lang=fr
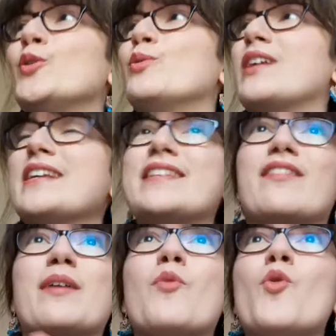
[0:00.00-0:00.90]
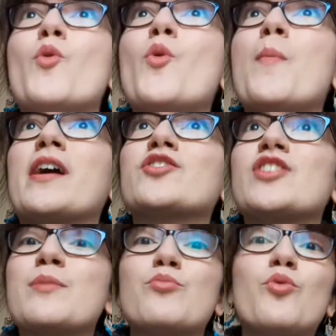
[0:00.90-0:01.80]
Donc là, c'est vraiment le
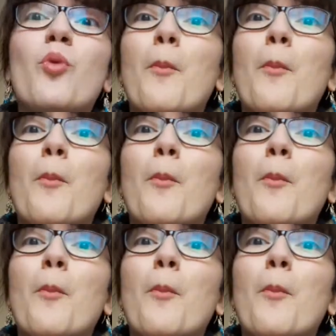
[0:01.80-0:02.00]
marché pour